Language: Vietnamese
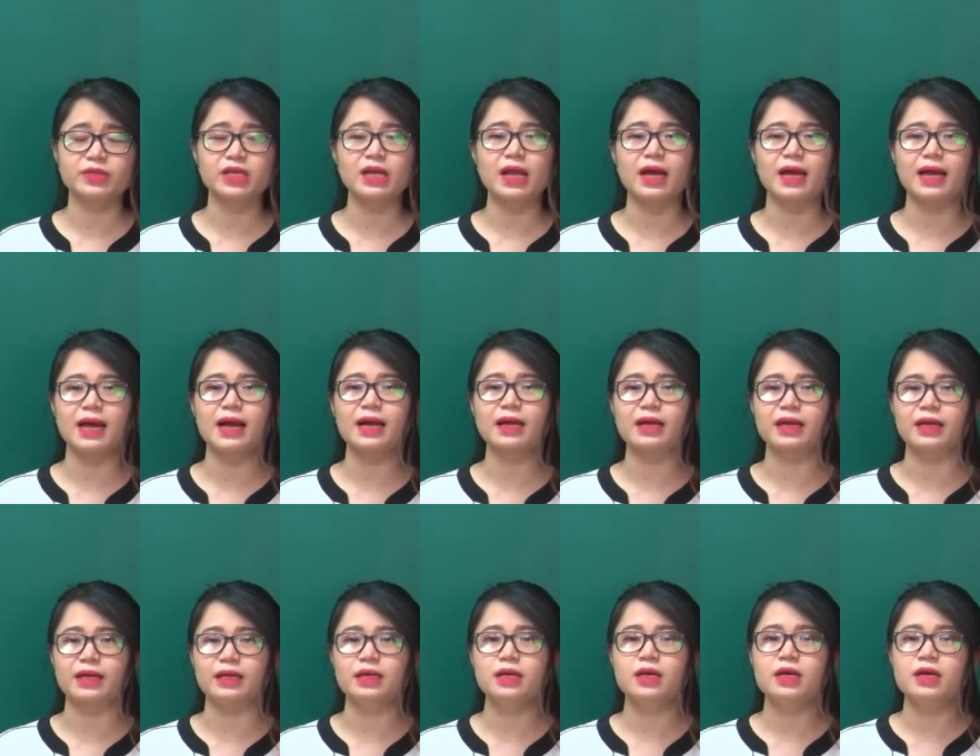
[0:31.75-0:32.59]
tức là các
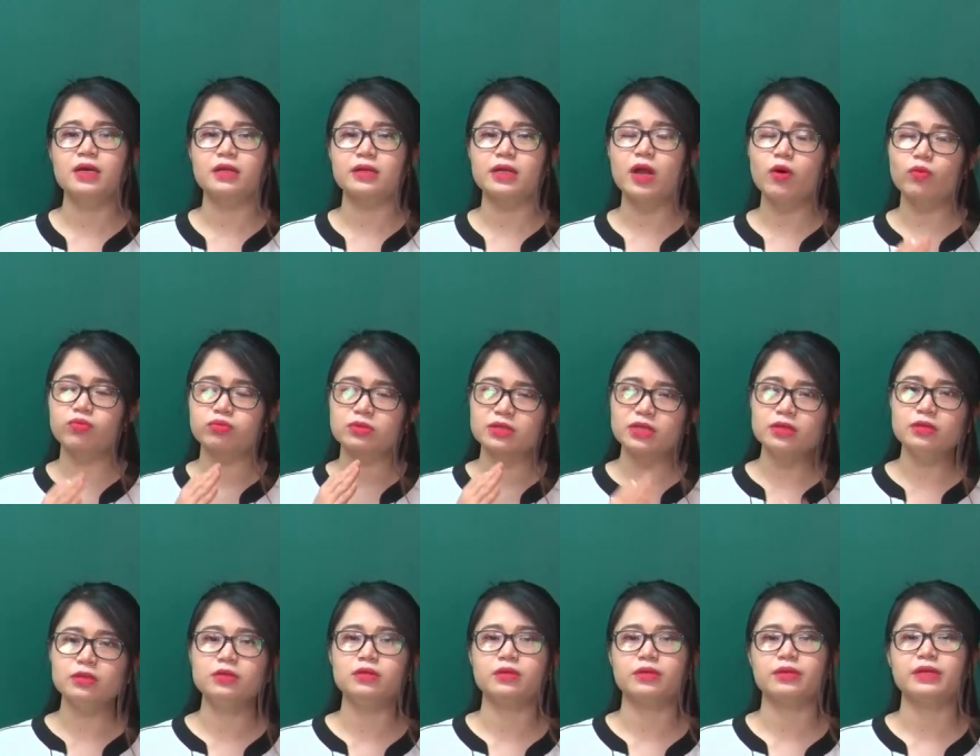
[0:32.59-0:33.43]
cái động
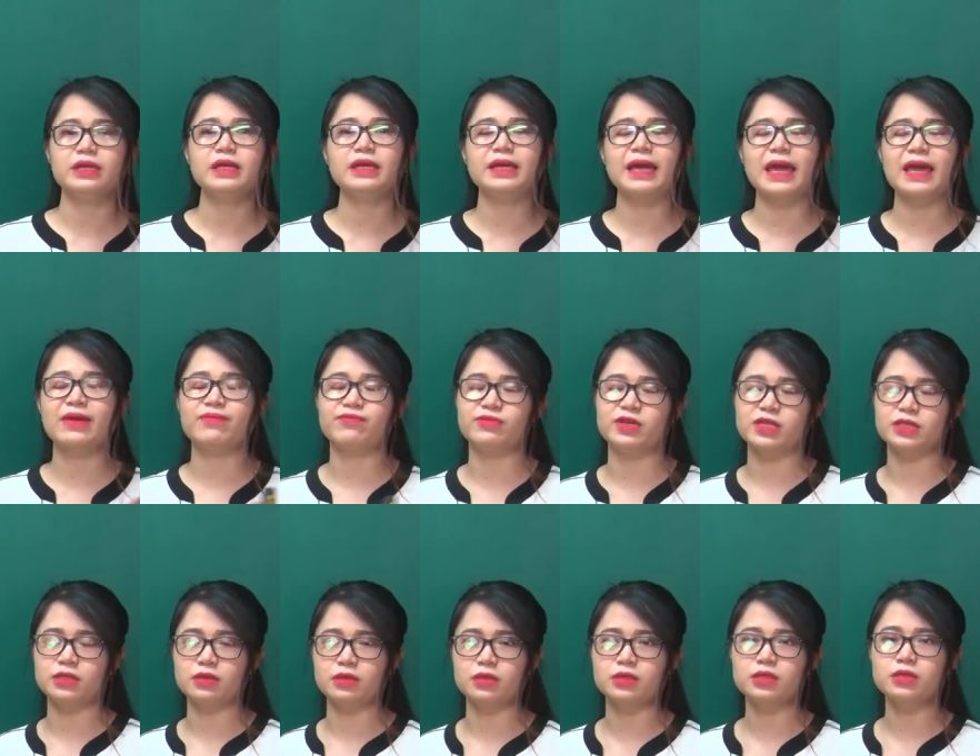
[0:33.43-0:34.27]
từ đi kèm
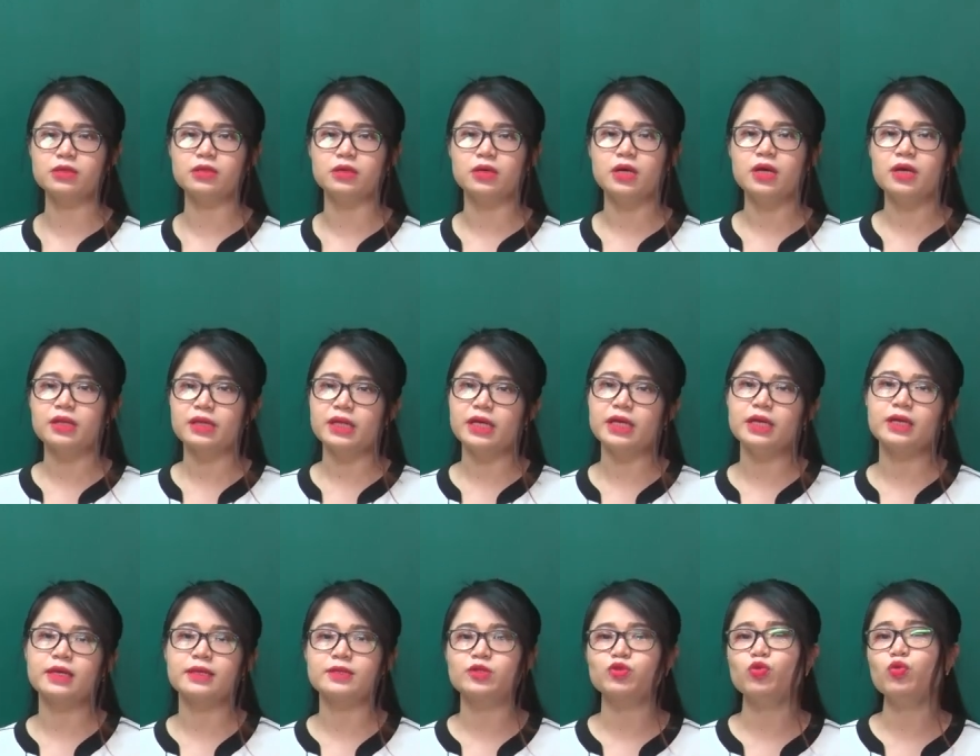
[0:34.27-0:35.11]
với giới từ
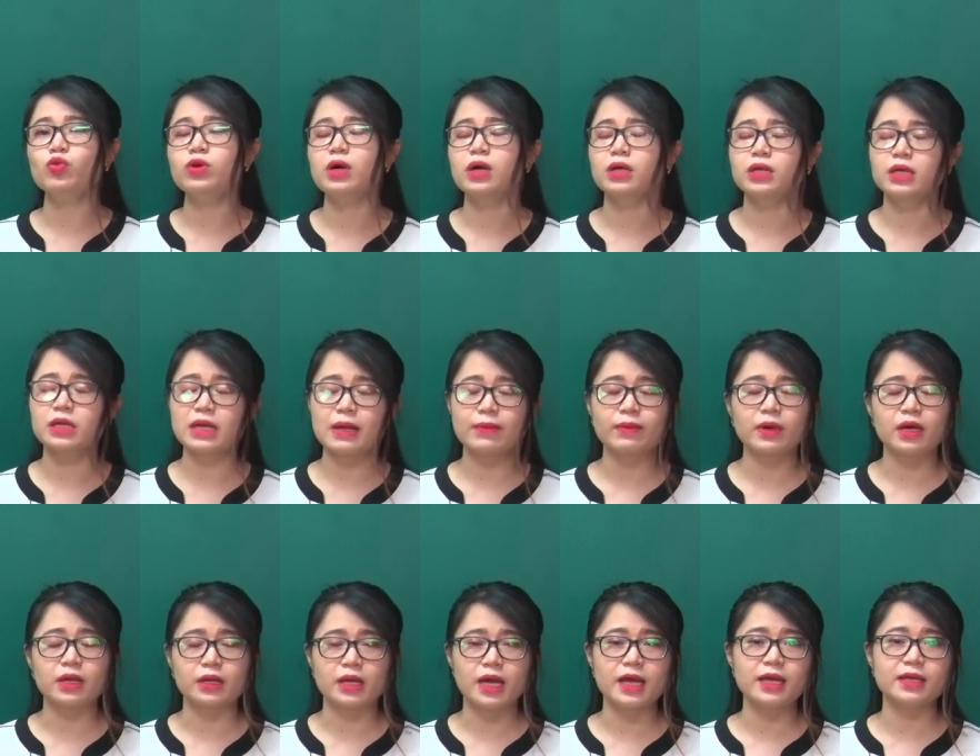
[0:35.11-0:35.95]
thì xu hướng những năm
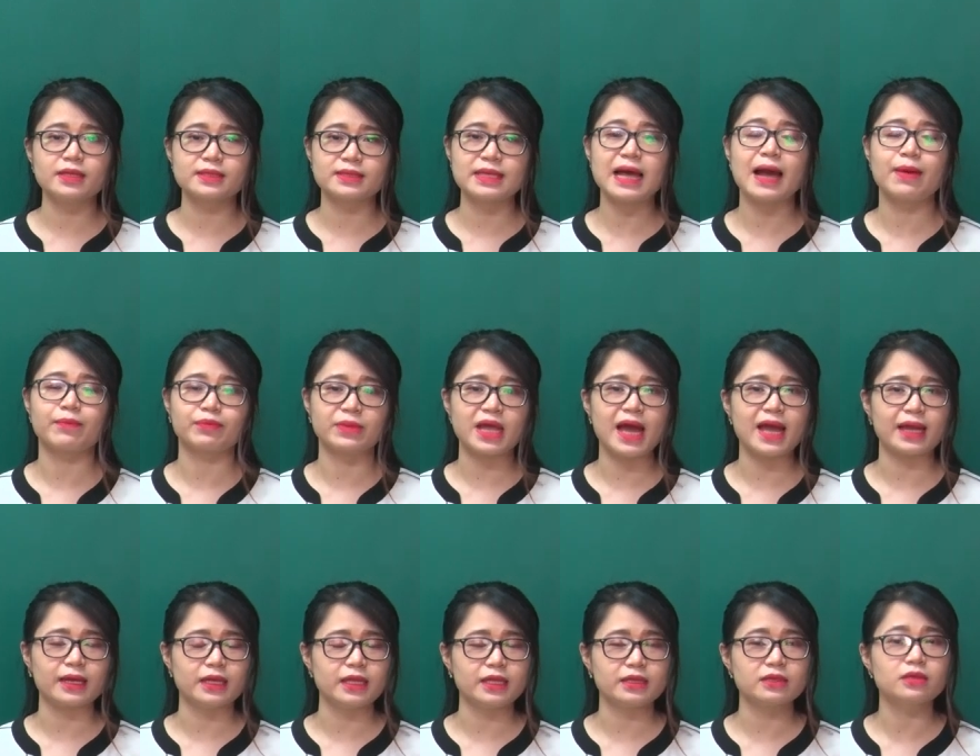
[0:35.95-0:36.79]
gần đây giảm
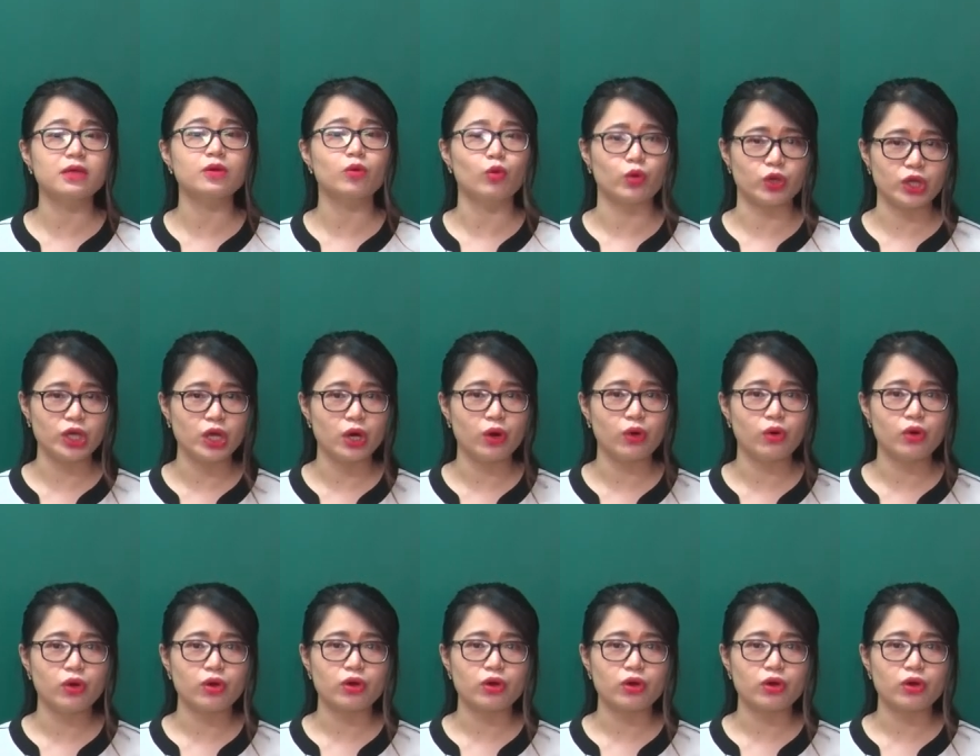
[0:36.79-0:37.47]
tải đi tương đối nhiều.